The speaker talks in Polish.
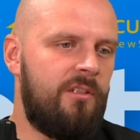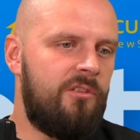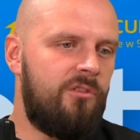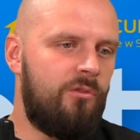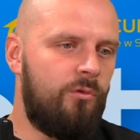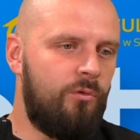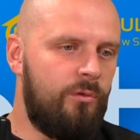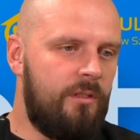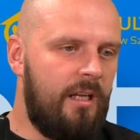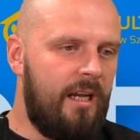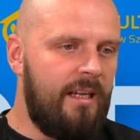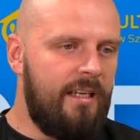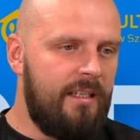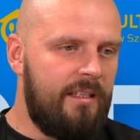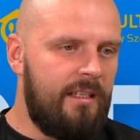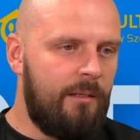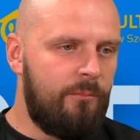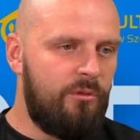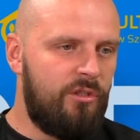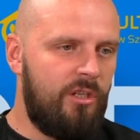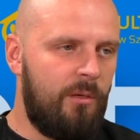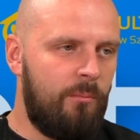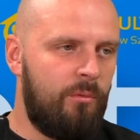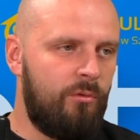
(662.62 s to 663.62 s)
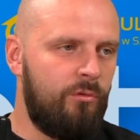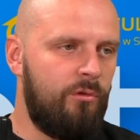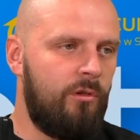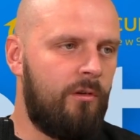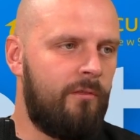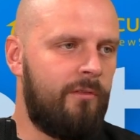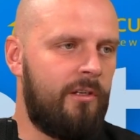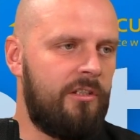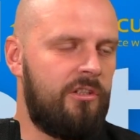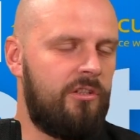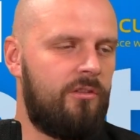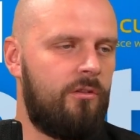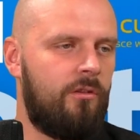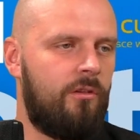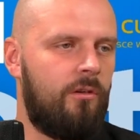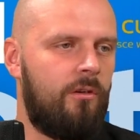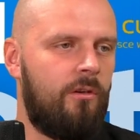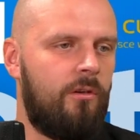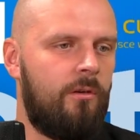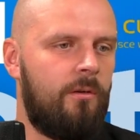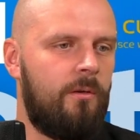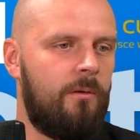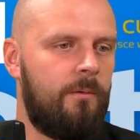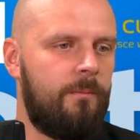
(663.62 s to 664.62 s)
udaje nam się budować
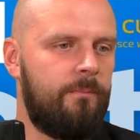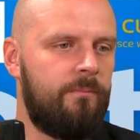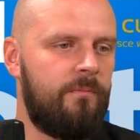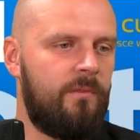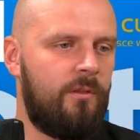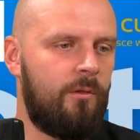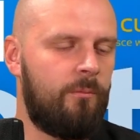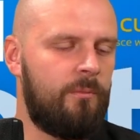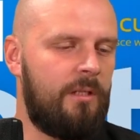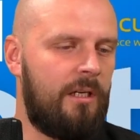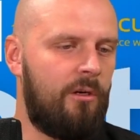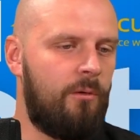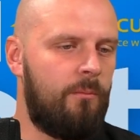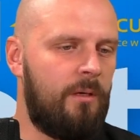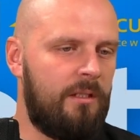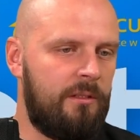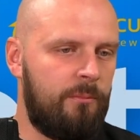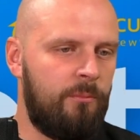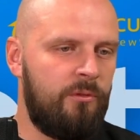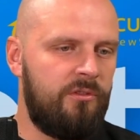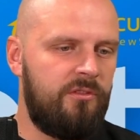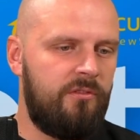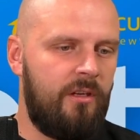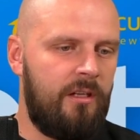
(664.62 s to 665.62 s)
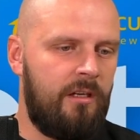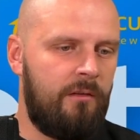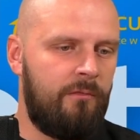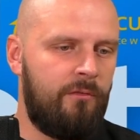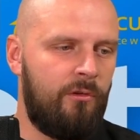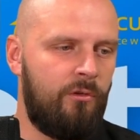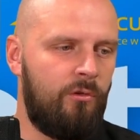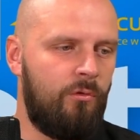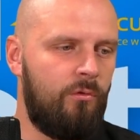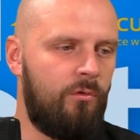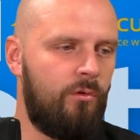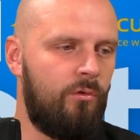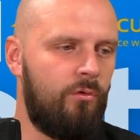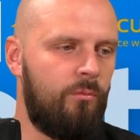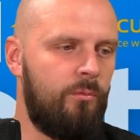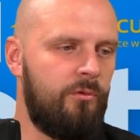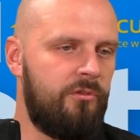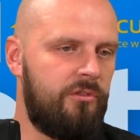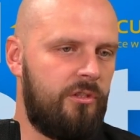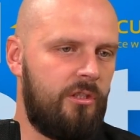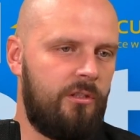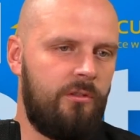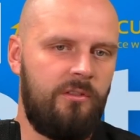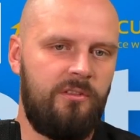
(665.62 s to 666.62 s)
to, tą taką atmosferę wokół klubu, z
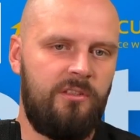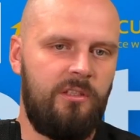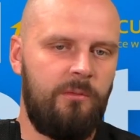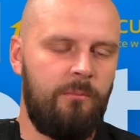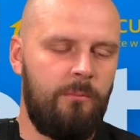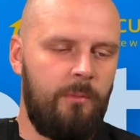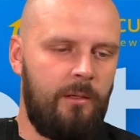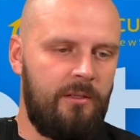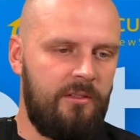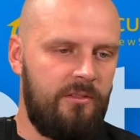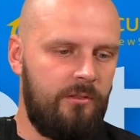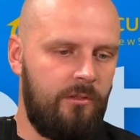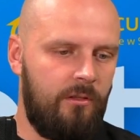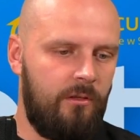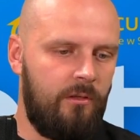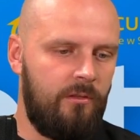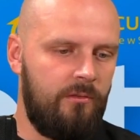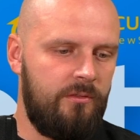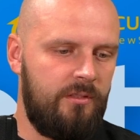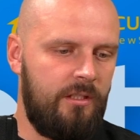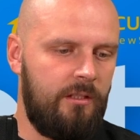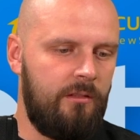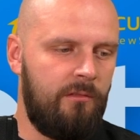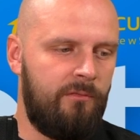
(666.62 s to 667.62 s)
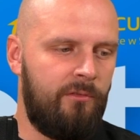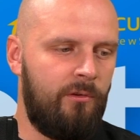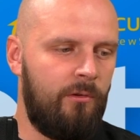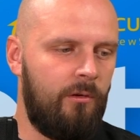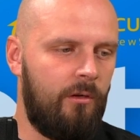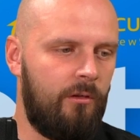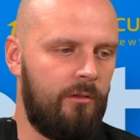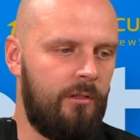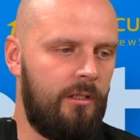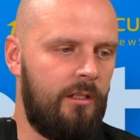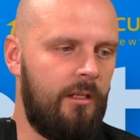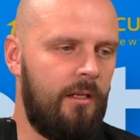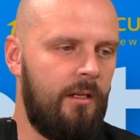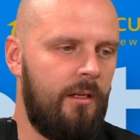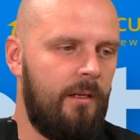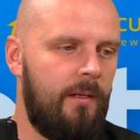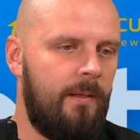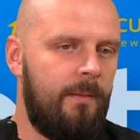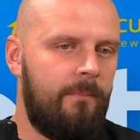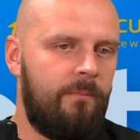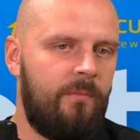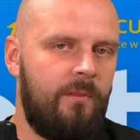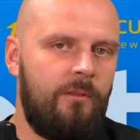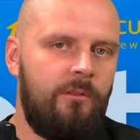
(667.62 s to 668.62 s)
czego jestem bardzo zadowolony.
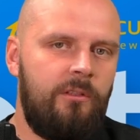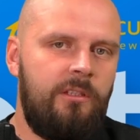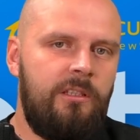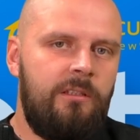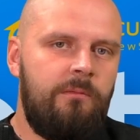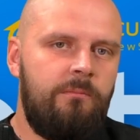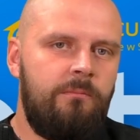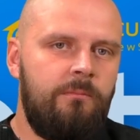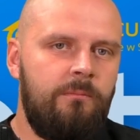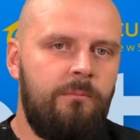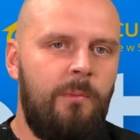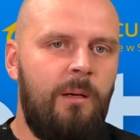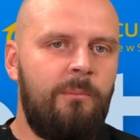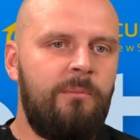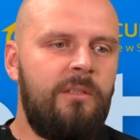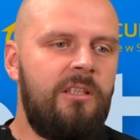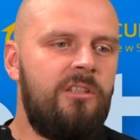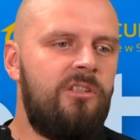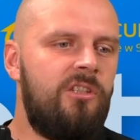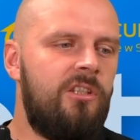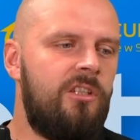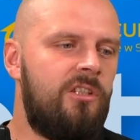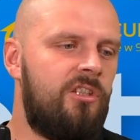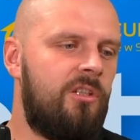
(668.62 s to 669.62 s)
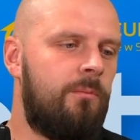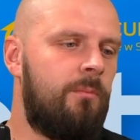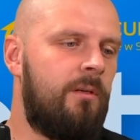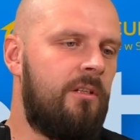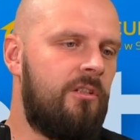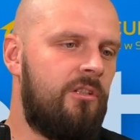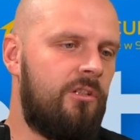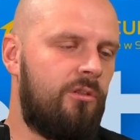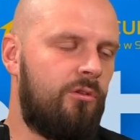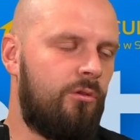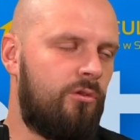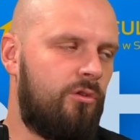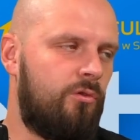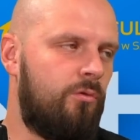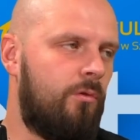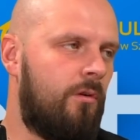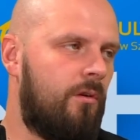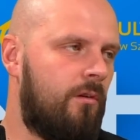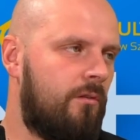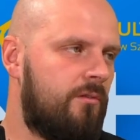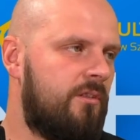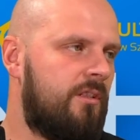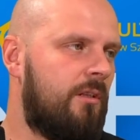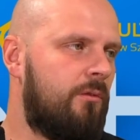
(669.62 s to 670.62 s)
No i mam nadzieję, że będzie to
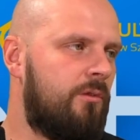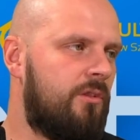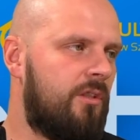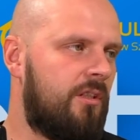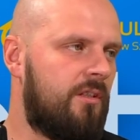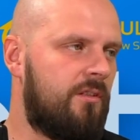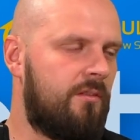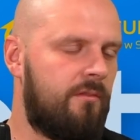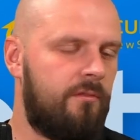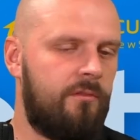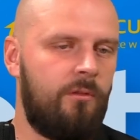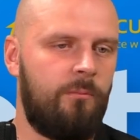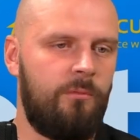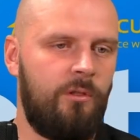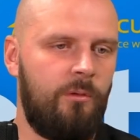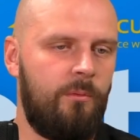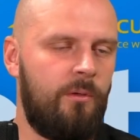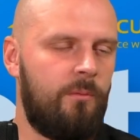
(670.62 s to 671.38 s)
szło cały czas w tą dobrą